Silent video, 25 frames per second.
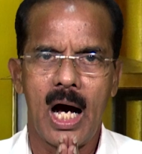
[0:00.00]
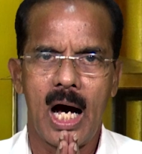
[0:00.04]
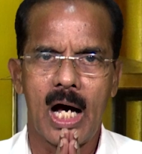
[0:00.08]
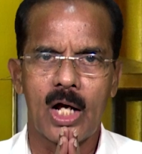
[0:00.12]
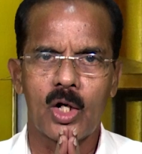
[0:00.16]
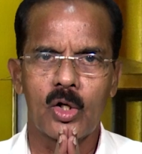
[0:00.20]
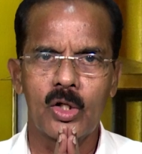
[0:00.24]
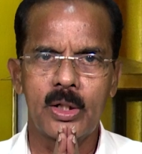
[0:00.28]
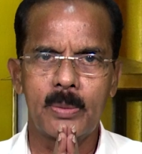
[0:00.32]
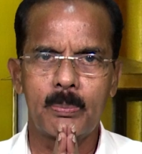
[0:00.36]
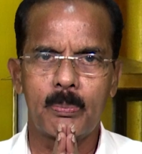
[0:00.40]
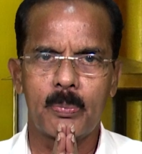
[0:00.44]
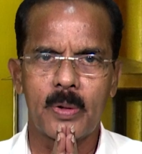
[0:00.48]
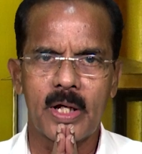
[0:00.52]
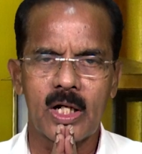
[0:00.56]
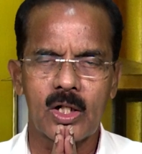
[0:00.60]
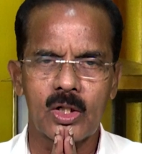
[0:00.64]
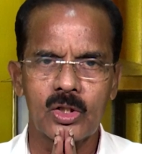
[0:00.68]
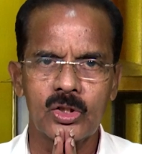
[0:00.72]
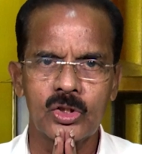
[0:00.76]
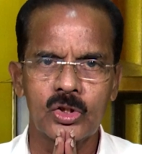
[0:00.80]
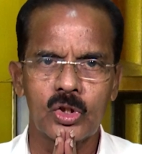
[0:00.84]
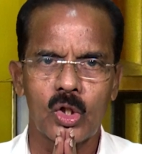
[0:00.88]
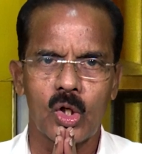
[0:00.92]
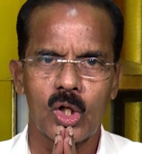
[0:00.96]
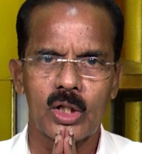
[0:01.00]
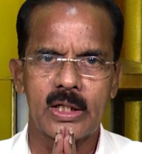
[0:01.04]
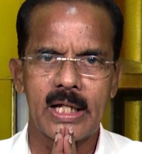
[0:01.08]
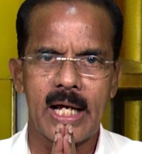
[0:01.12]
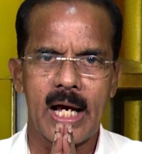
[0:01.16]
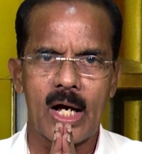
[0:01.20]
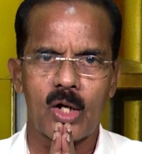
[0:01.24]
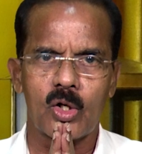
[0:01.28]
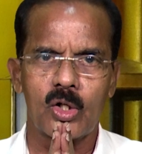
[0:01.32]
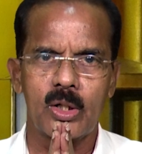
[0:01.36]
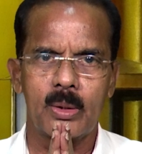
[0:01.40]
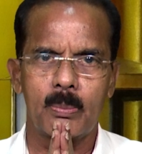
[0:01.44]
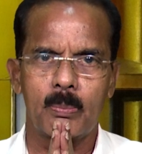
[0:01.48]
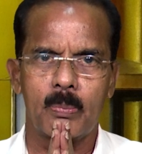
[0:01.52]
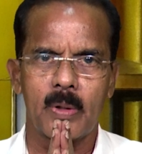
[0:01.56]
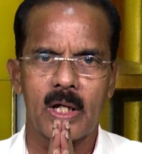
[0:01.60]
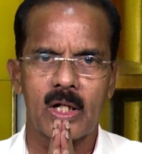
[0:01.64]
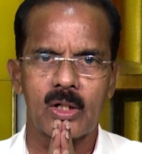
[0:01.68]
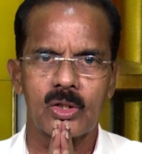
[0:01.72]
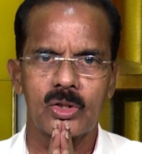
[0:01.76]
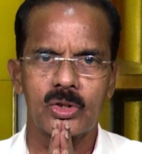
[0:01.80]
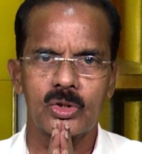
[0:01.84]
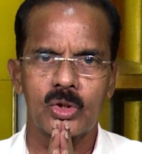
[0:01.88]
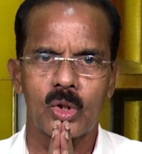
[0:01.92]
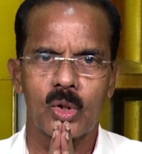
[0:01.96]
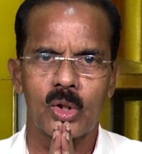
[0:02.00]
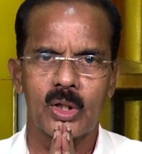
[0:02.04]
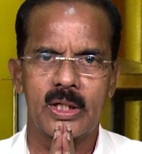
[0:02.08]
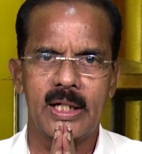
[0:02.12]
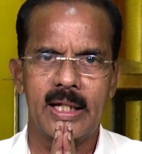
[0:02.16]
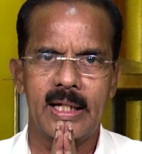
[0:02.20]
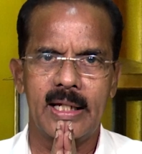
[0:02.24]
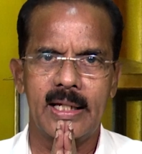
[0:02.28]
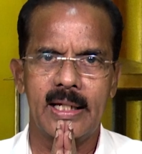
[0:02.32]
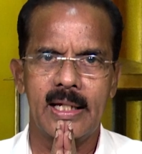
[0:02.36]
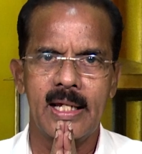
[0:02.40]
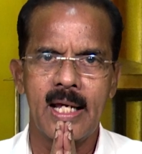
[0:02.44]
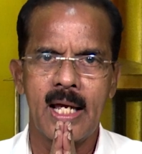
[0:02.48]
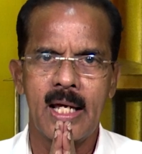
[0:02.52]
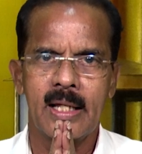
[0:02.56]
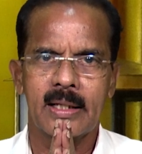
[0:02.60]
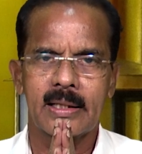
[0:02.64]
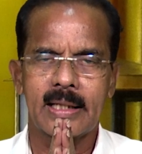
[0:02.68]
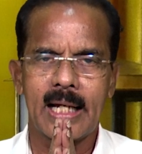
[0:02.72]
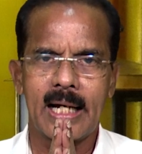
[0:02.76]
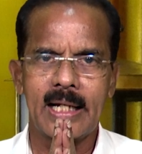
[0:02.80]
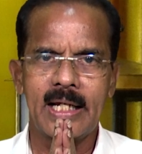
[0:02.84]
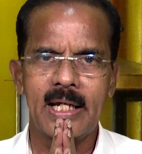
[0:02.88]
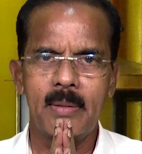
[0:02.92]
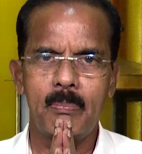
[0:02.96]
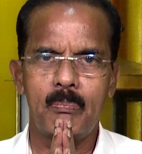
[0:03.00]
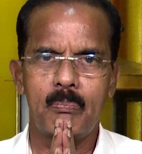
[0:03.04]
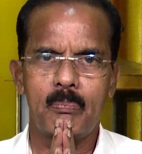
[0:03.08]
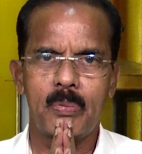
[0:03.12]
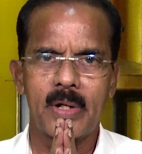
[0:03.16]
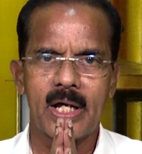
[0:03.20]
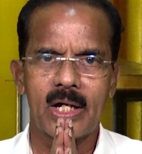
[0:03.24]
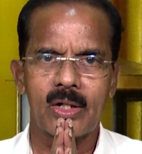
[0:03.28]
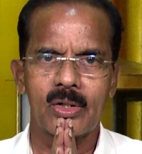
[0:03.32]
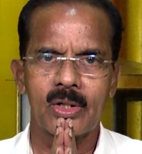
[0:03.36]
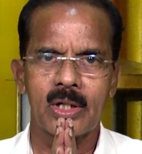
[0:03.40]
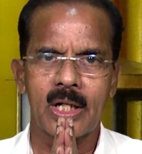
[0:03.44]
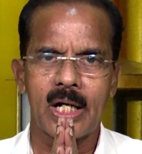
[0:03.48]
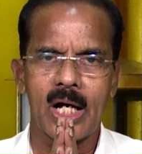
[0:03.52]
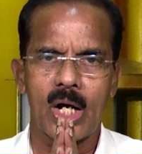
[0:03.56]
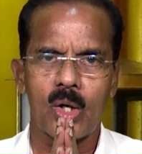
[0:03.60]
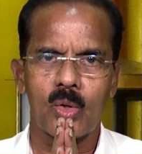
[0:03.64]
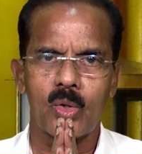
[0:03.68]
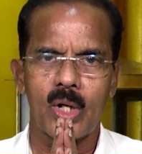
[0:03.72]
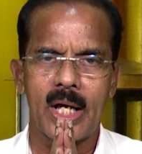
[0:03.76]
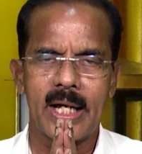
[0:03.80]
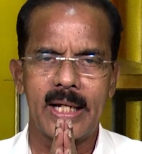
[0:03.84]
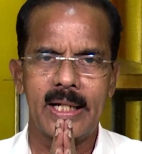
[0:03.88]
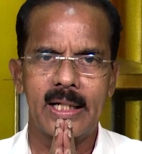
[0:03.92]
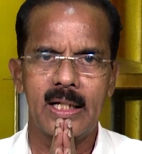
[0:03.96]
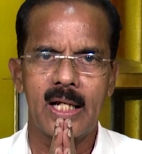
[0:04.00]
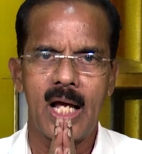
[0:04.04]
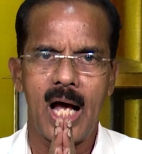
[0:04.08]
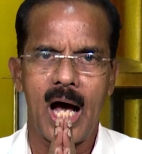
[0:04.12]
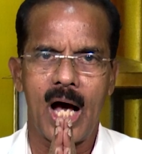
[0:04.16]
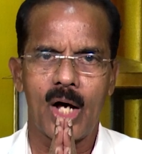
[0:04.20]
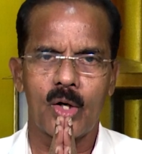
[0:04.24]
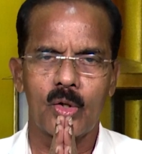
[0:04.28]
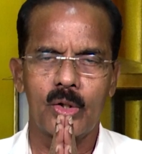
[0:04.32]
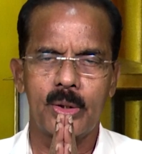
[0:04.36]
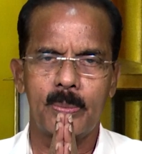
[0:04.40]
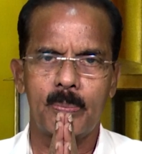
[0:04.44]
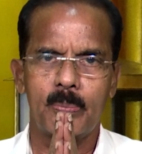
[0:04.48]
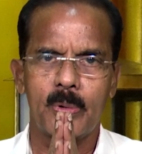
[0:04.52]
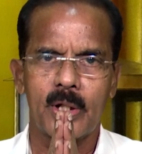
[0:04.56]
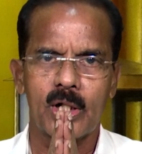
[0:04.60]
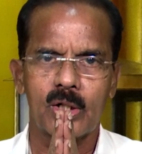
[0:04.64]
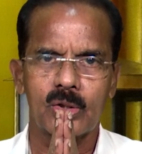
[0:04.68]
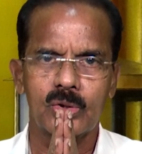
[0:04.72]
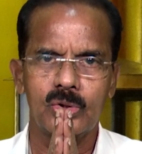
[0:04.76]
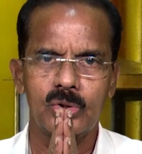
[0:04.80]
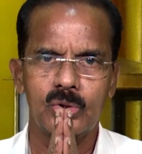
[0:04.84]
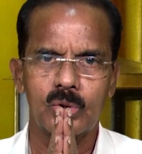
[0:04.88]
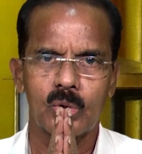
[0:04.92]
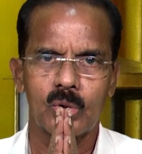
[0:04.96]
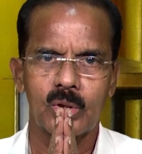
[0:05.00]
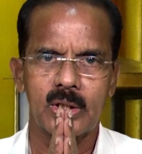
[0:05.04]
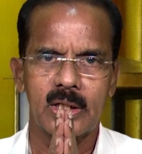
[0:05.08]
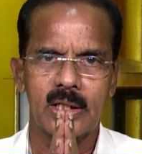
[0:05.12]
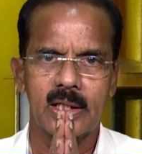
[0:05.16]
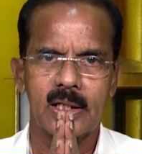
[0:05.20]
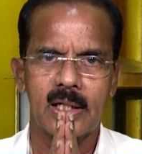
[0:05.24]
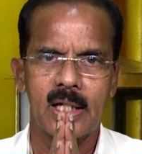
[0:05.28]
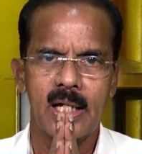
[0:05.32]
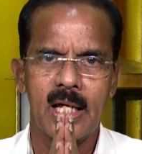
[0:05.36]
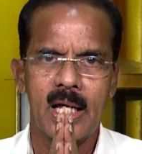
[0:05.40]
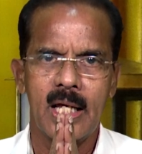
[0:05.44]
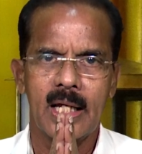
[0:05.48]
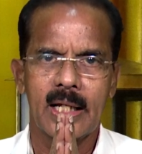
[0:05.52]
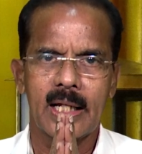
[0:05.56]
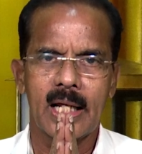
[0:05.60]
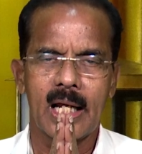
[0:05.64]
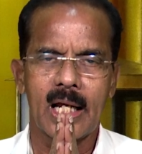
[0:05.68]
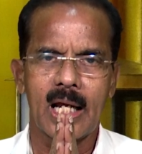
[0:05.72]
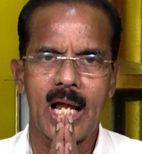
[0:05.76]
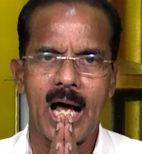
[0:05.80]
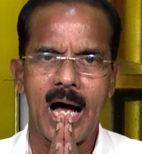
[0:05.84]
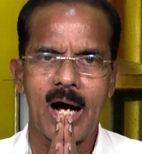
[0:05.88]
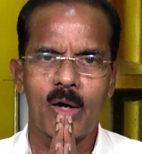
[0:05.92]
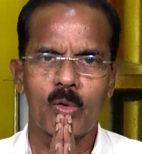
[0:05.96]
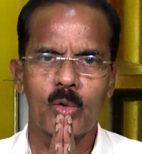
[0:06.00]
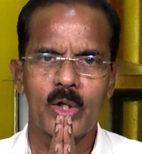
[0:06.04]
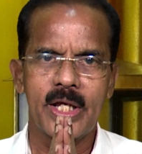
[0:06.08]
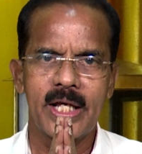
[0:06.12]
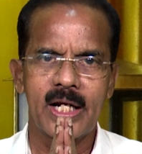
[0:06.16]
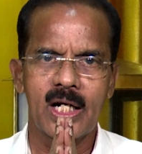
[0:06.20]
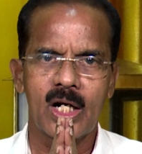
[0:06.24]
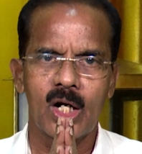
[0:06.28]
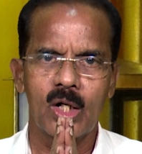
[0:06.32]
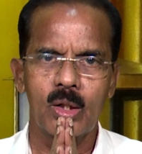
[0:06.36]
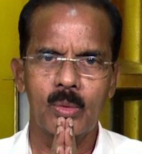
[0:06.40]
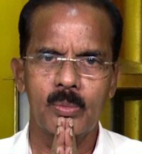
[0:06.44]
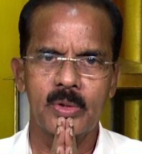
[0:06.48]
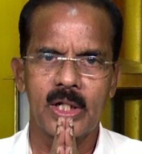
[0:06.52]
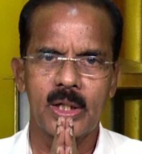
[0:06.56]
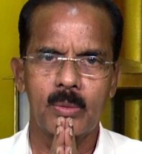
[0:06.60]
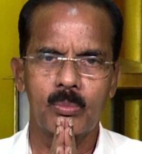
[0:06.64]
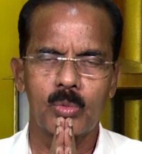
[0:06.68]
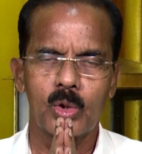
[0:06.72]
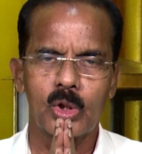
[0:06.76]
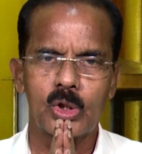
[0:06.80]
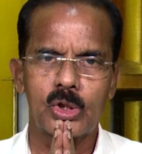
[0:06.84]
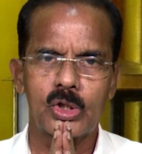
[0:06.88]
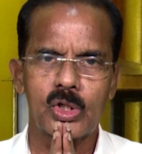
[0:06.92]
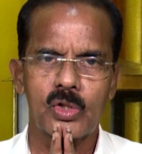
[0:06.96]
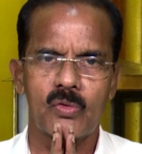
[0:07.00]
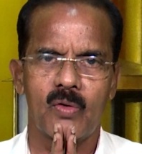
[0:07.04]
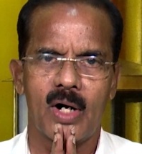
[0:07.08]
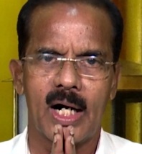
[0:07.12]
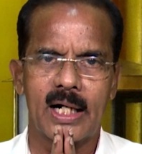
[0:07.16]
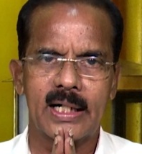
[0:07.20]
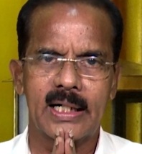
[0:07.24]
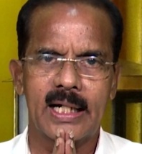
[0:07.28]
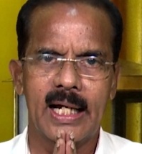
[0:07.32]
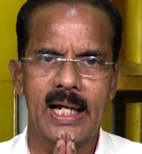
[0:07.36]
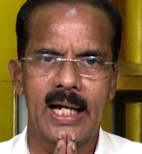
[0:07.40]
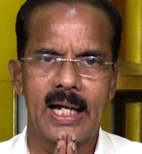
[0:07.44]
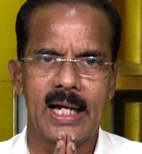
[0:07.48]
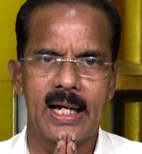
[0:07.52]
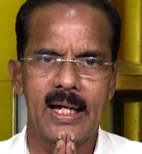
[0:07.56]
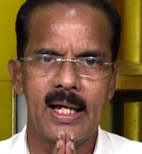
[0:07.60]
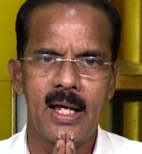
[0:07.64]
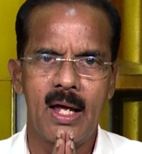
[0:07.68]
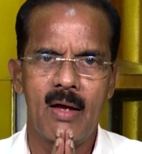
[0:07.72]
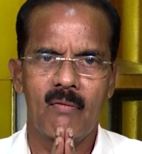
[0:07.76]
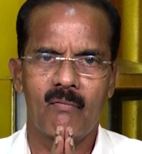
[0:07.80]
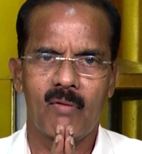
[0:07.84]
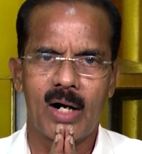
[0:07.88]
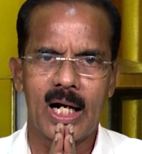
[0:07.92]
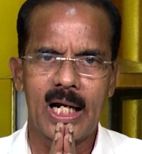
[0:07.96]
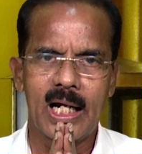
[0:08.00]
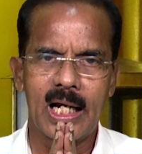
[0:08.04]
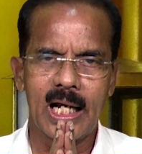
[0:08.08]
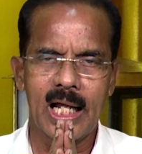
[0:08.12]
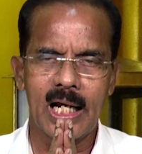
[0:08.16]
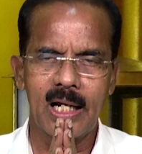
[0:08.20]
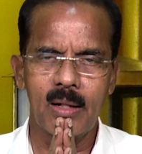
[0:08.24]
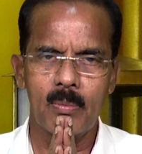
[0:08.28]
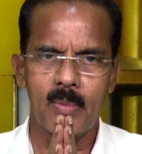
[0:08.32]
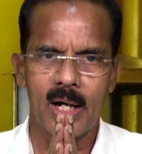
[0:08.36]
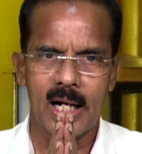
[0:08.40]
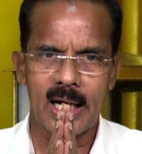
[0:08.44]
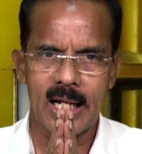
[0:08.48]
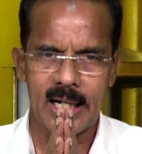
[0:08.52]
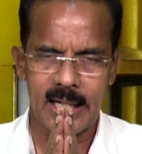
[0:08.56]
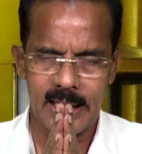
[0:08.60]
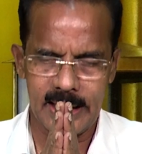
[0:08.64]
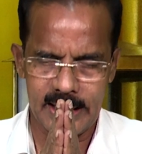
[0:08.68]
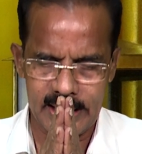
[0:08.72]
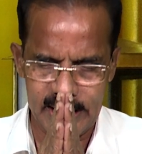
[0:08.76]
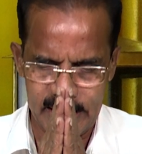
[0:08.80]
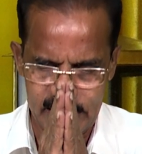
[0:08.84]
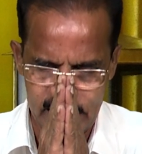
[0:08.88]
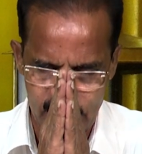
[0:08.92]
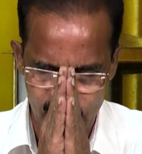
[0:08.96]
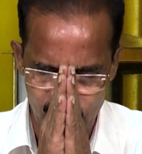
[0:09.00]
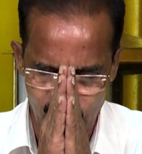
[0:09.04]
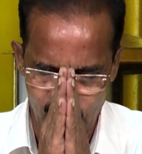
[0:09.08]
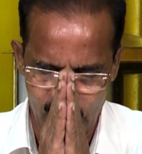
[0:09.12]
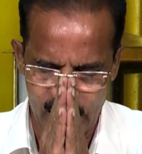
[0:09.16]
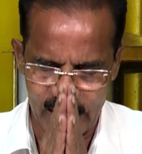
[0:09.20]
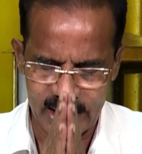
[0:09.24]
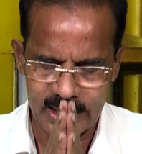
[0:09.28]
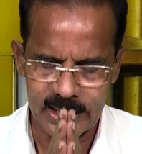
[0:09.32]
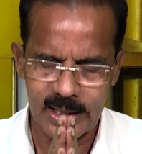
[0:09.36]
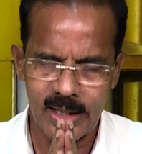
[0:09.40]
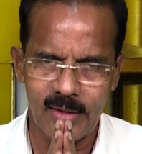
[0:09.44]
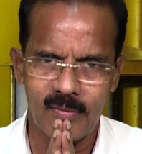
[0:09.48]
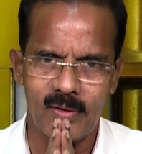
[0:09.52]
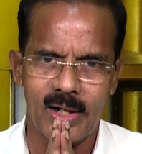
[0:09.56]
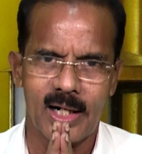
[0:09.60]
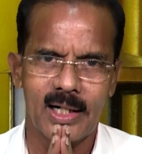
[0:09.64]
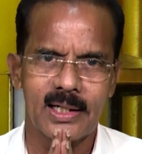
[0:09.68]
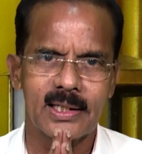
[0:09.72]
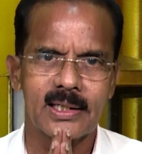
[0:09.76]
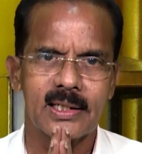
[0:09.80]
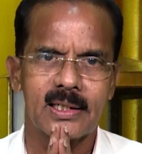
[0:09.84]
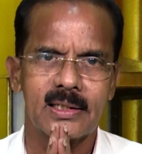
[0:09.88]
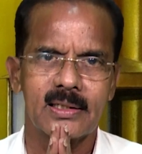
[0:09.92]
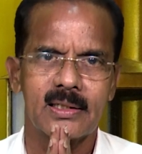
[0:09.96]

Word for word: அருட்பெருஞ்சோதி அருட்பெருஞ்சோதி தனிப்பெருங்கருணை அருட்பெருஞ்சோதி எல்லா உயிர்களும் இன்புற்று வாழ்க வள்ளல் மலரடி வாழ்க வாழ்